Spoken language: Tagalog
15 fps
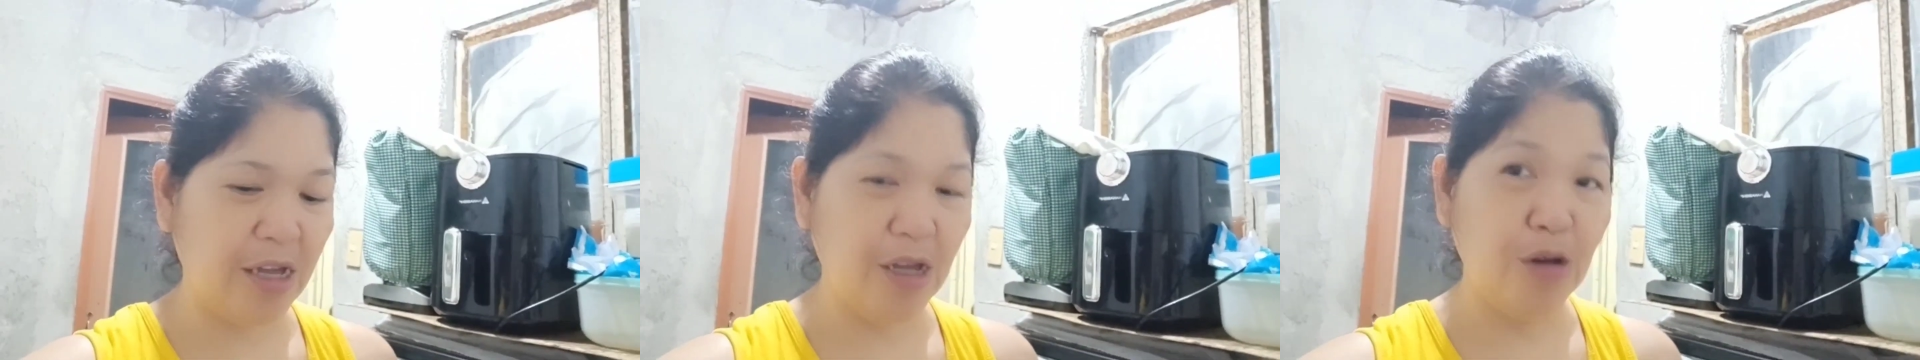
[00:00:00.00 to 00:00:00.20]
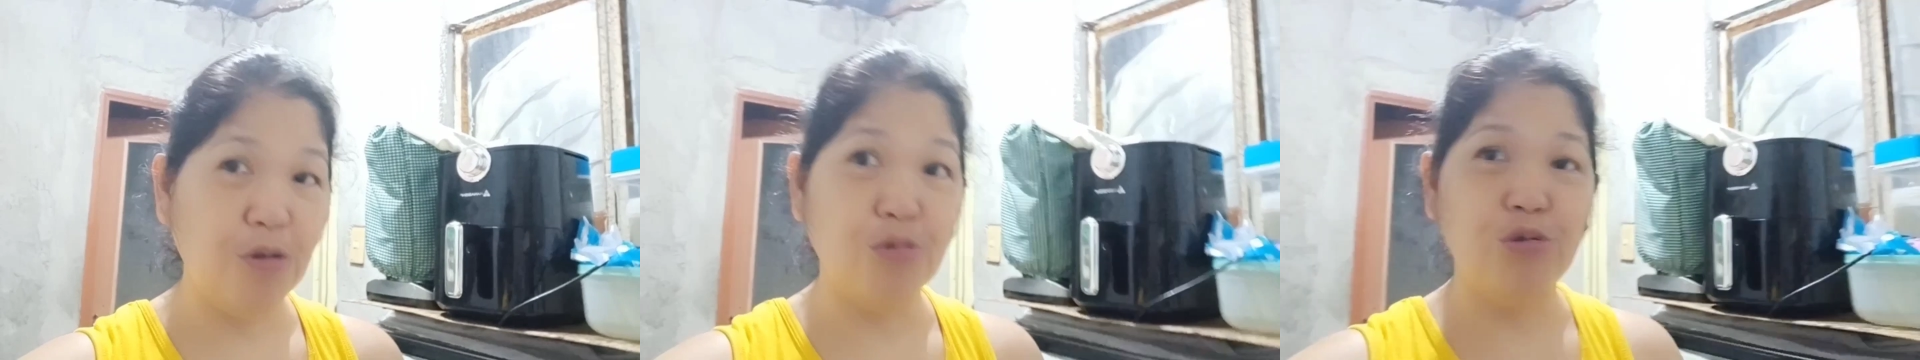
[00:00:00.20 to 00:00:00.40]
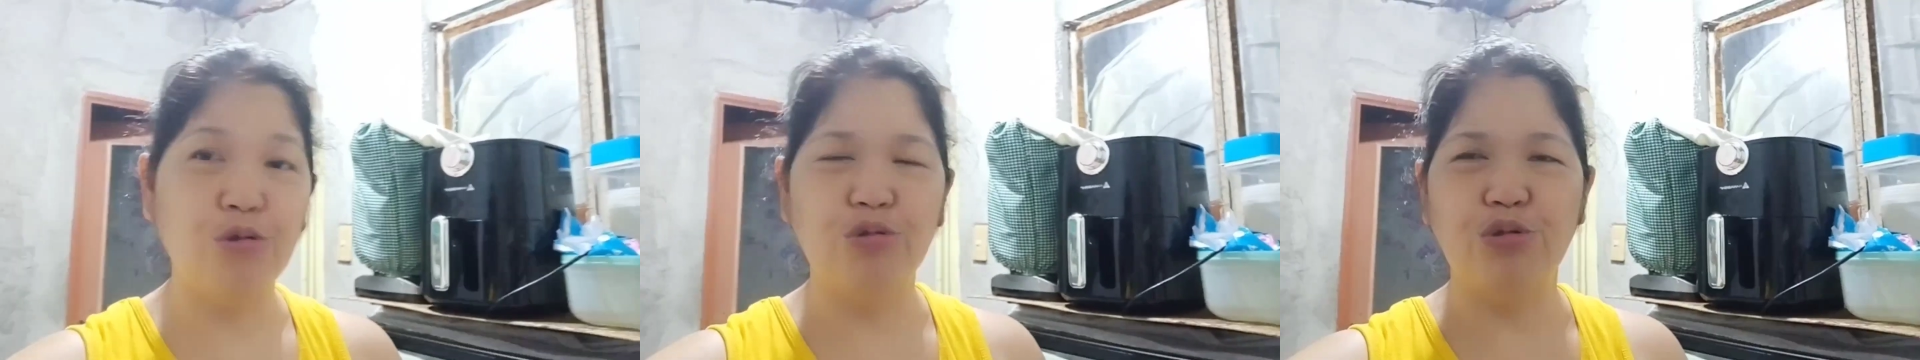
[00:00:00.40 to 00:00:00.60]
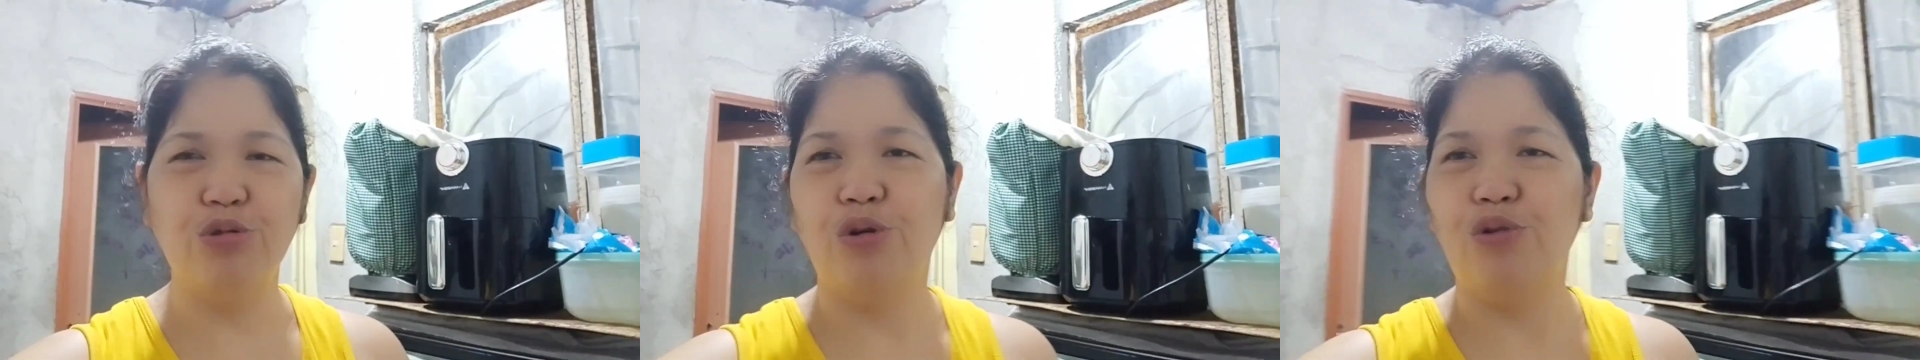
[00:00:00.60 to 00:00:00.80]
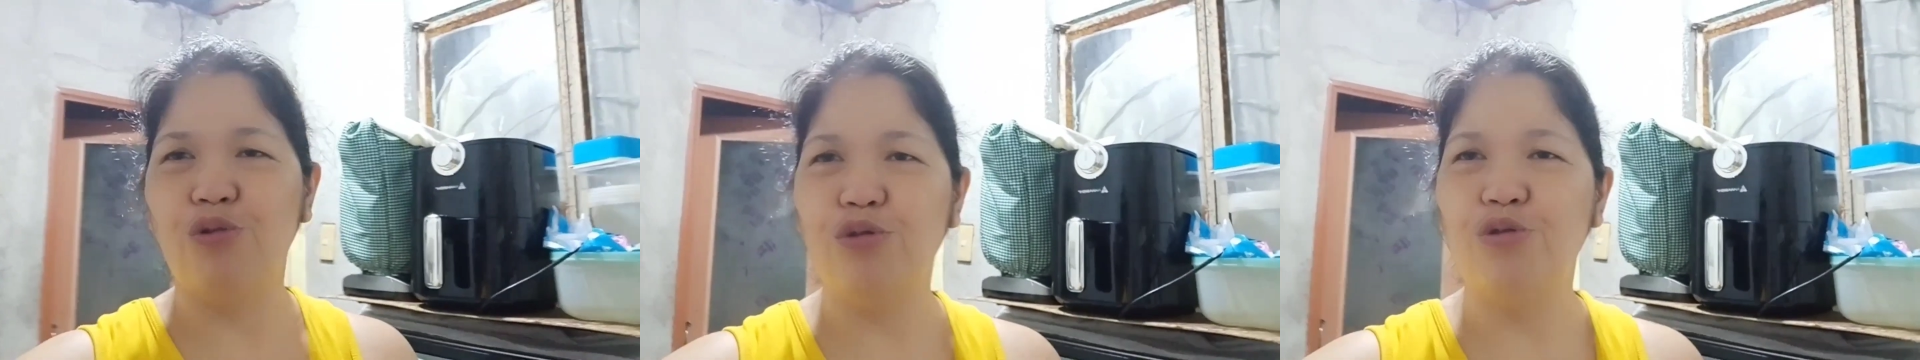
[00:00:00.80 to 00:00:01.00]
niluluto
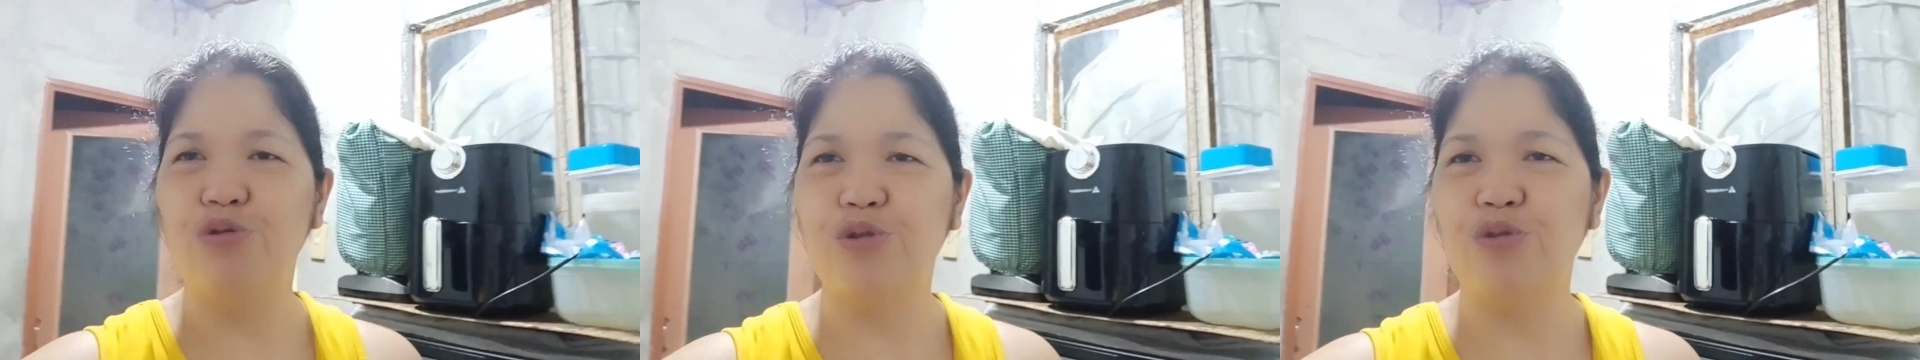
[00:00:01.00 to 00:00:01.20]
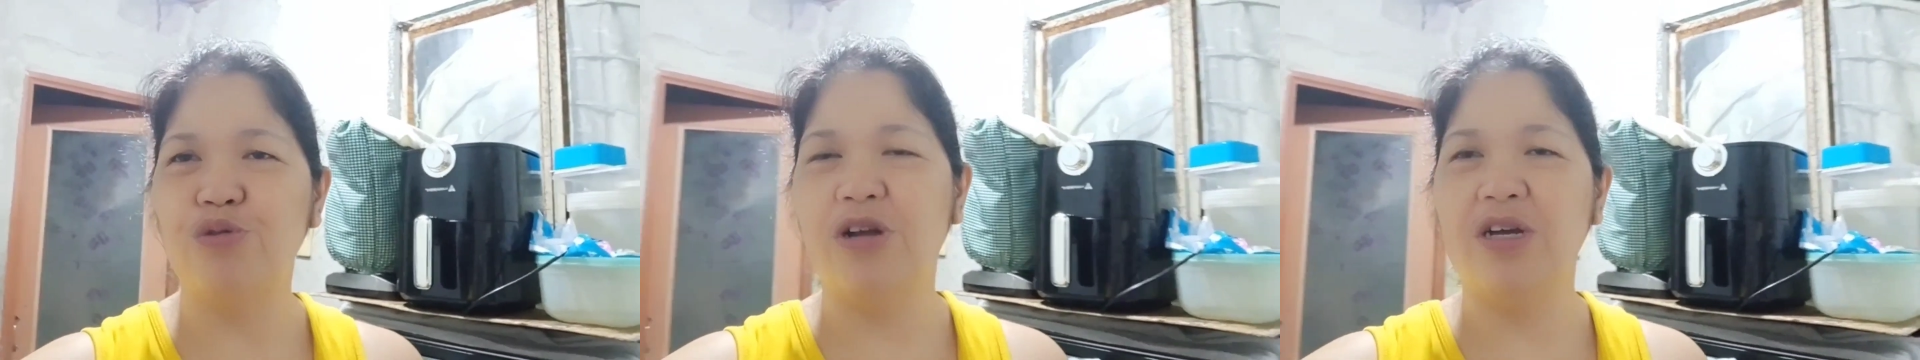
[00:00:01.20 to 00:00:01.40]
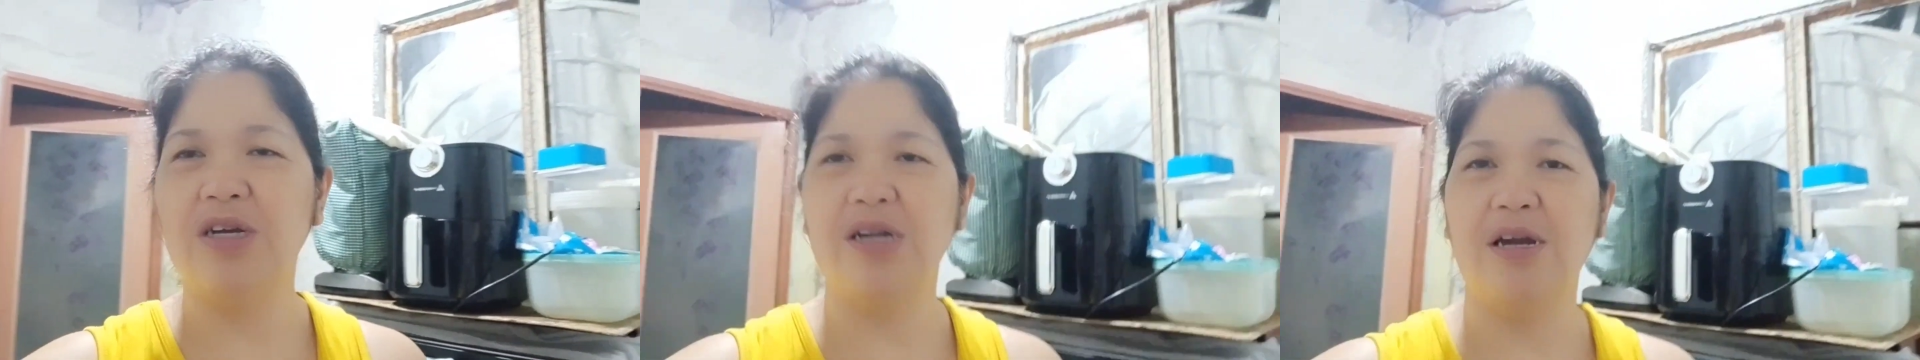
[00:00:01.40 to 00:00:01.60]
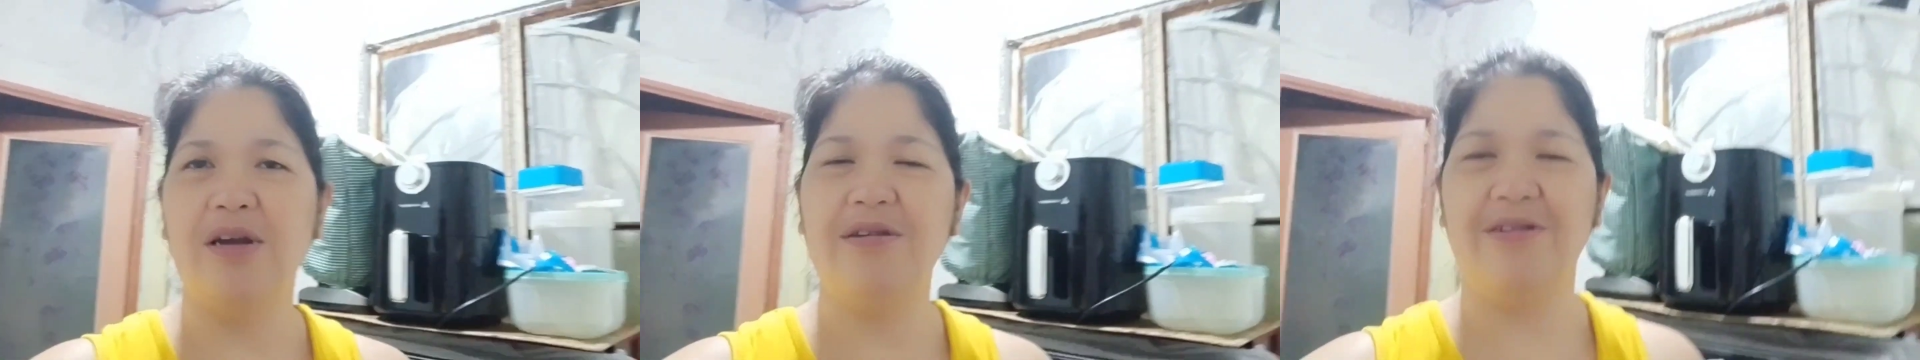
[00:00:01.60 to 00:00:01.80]
kung luto na siya.